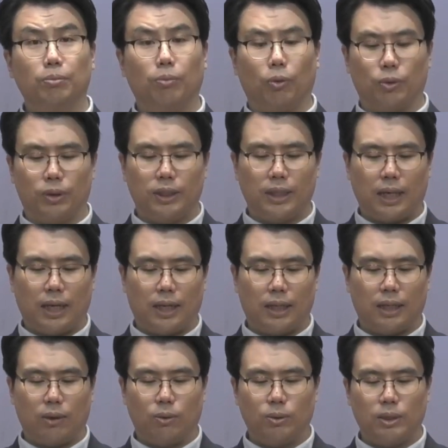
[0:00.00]

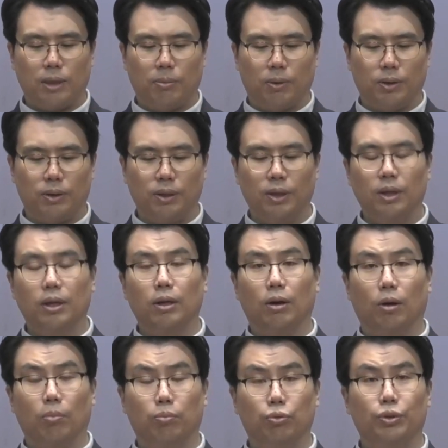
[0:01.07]
모른다라고 세번
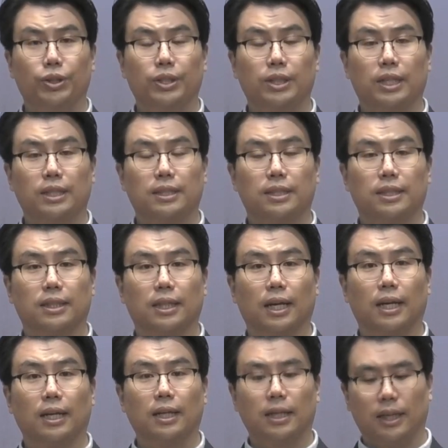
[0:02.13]
어, 부인을 했을
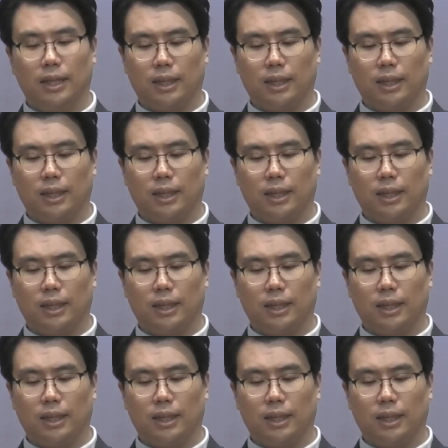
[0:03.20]
때